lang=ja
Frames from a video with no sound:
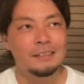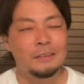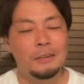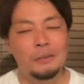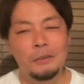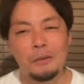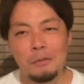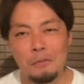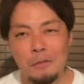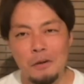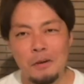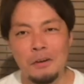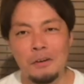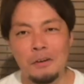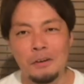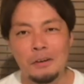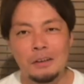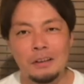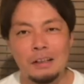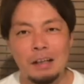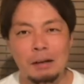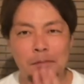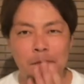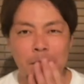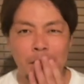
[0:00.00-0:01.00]
ここ
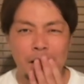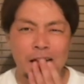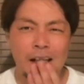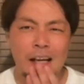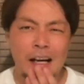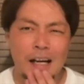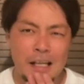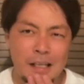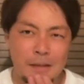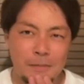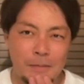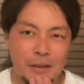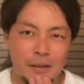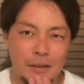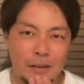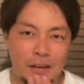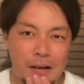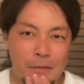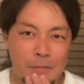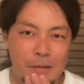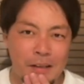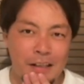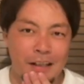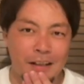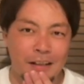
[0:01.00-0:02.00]
も、やっぱアニメと
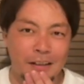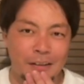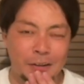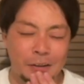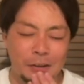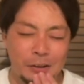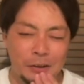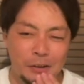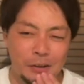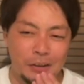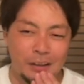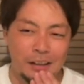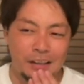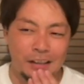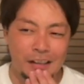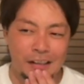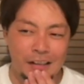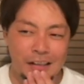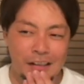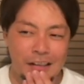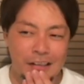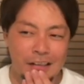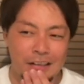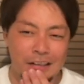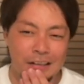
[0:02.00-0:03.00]
か見てるとより
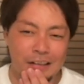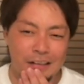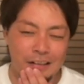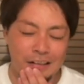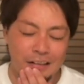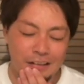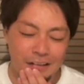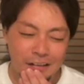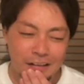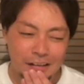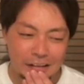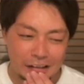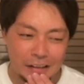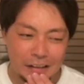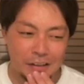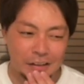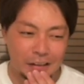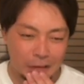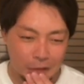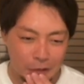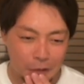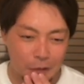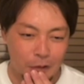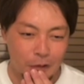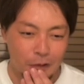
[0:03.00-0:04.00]
いいんです
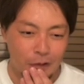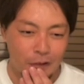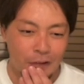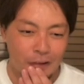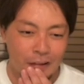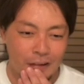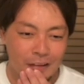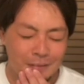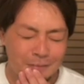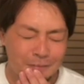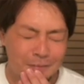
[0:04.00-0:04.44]
けど、